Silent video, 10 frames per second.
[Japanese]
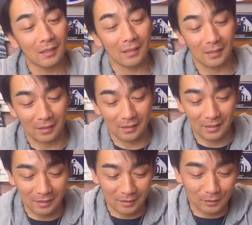は
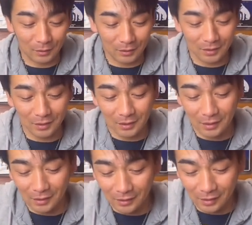い、くっつ
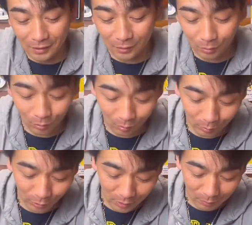けたいと
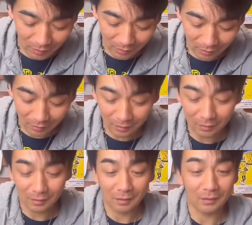思い
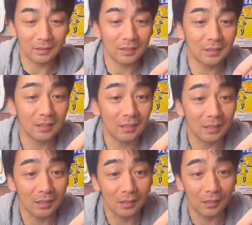まーす。
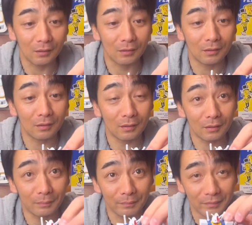いい
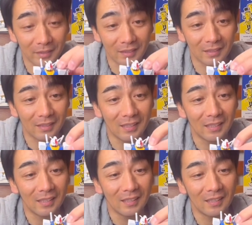よー。
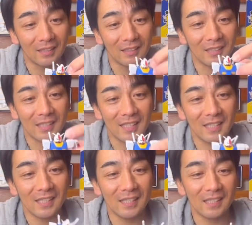が
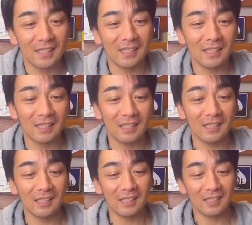
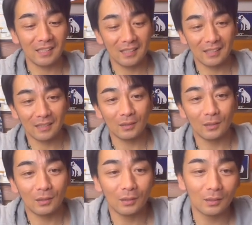いー
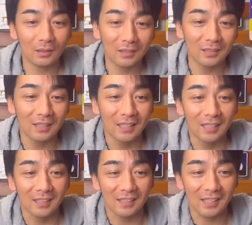
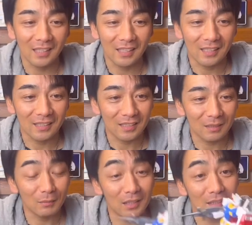で
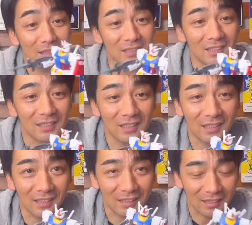きまし
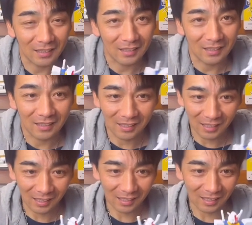
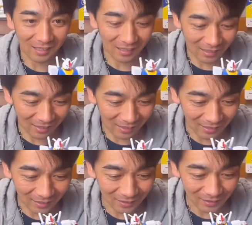たー。
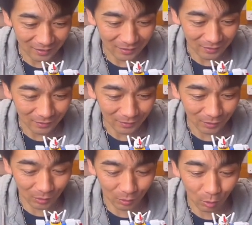
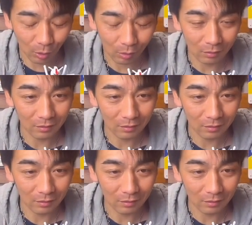すごっ。